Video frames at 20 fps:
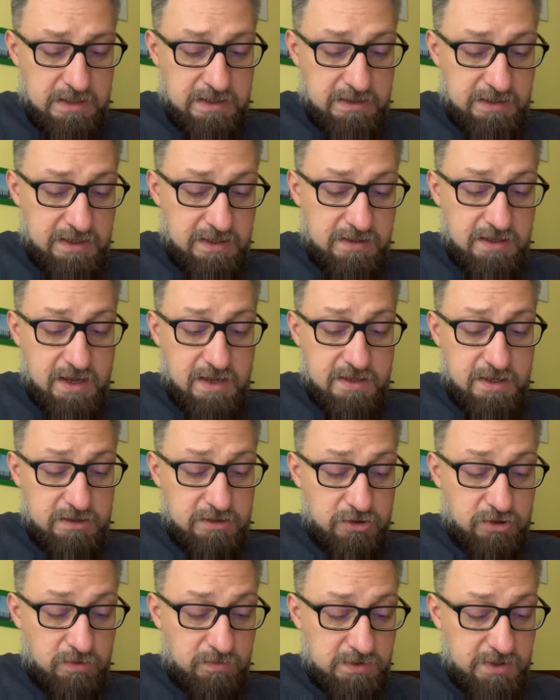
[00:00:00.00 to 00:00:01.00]
Kiedy jeden z
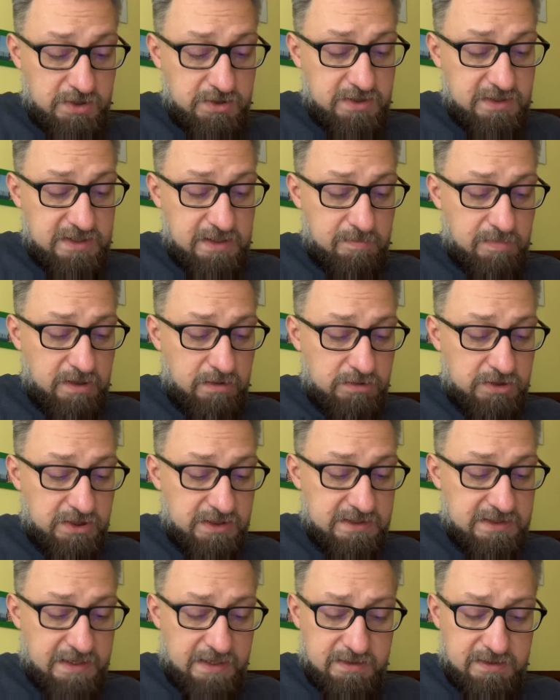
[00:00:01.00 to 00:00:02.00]
żołnierzy zebrał się
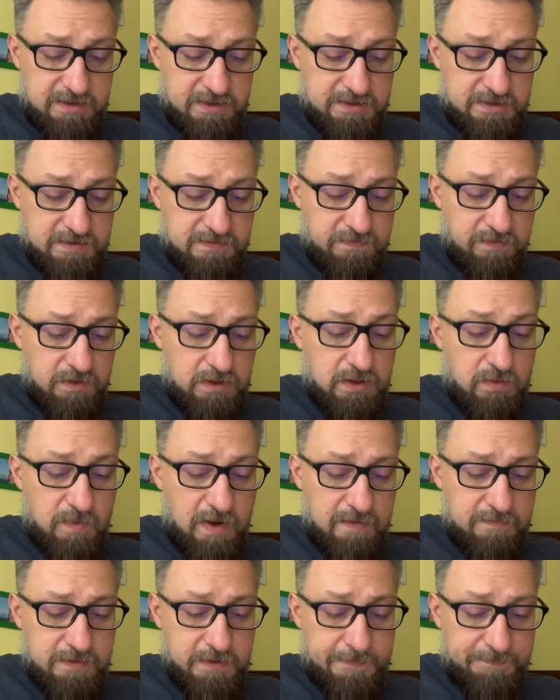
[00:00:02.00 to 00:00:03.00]
sennie ze swojej
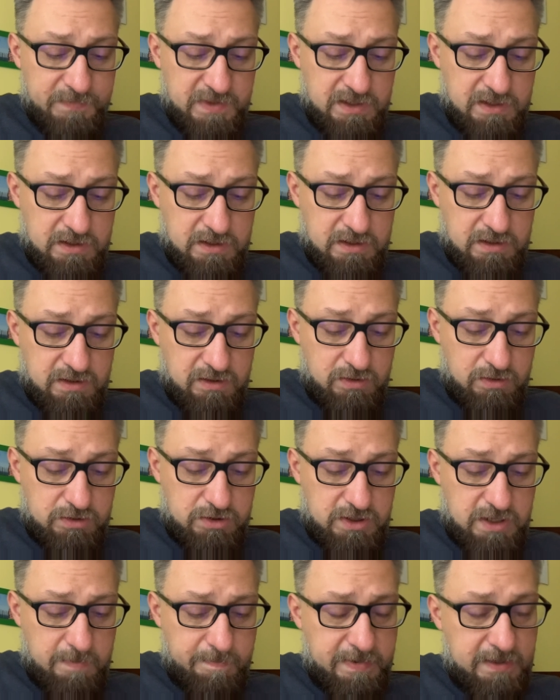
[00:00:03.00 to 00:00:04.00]
ławy, choć
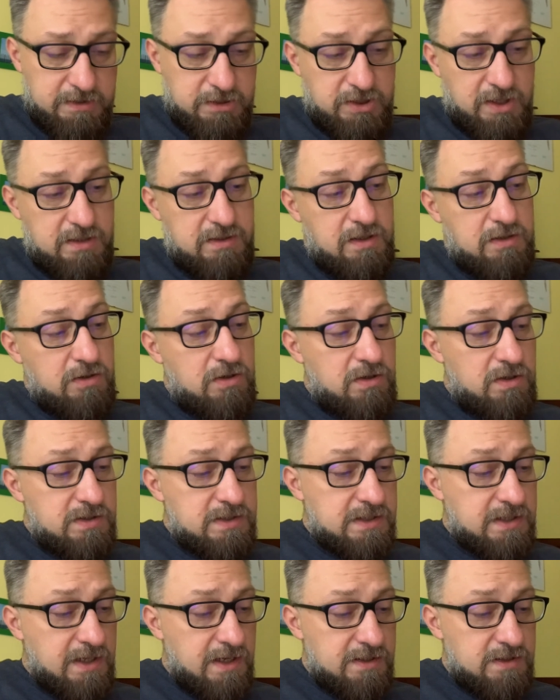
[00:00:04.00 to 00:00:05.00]
nie padł żaden
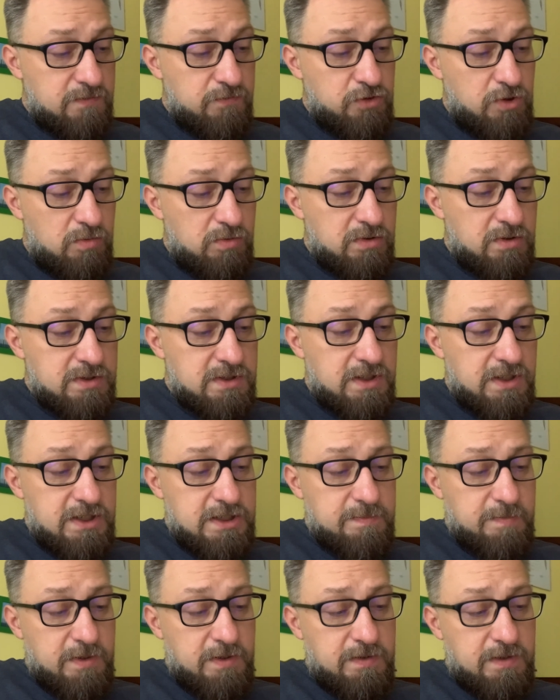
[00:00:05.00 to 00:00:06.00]
rozkaz, wziął go z
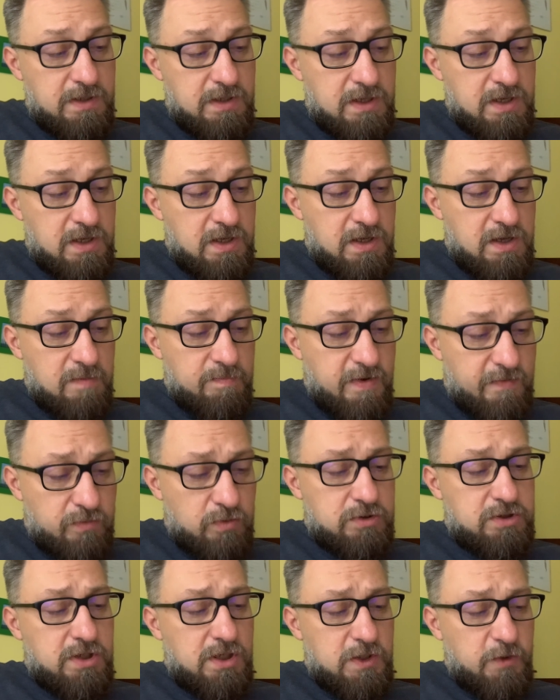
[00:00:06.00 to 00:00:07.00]
izby,
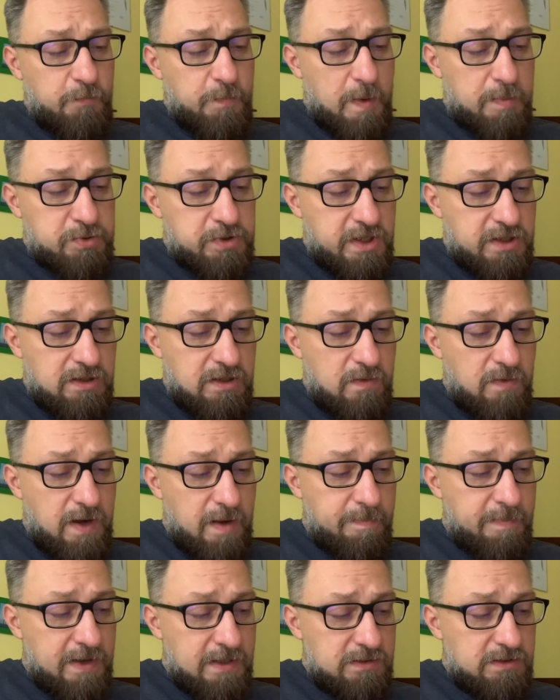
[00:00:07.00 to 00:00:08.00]
powrócili w poprzednią
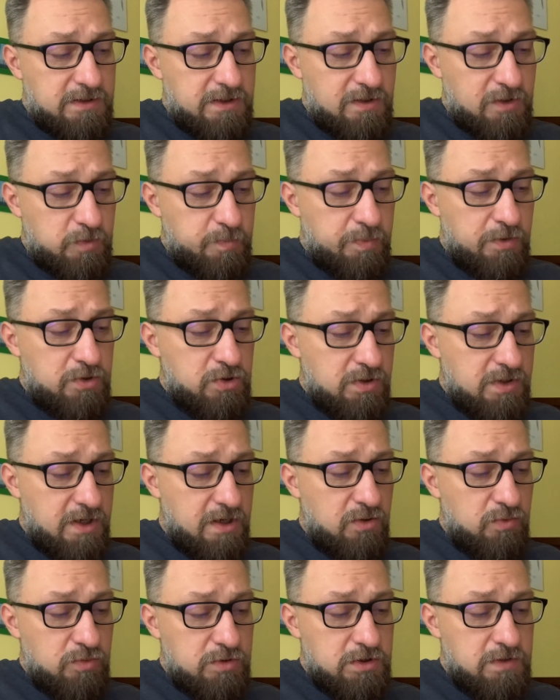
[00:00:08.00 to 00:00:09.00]
apatię,
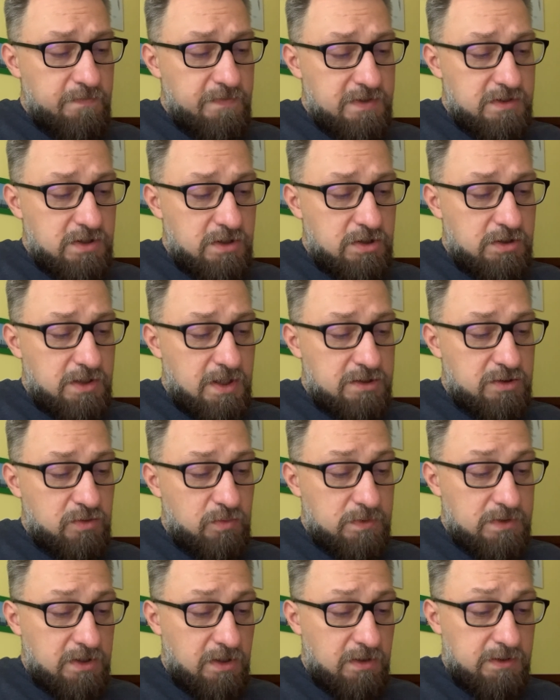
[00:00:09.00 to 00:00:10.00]
odpoczynek ludzi fizycznie
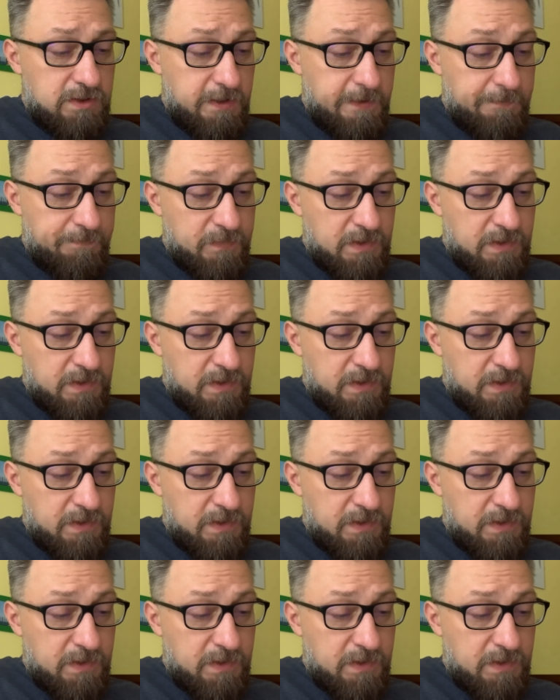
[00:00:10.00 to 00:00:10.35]
strudzonych.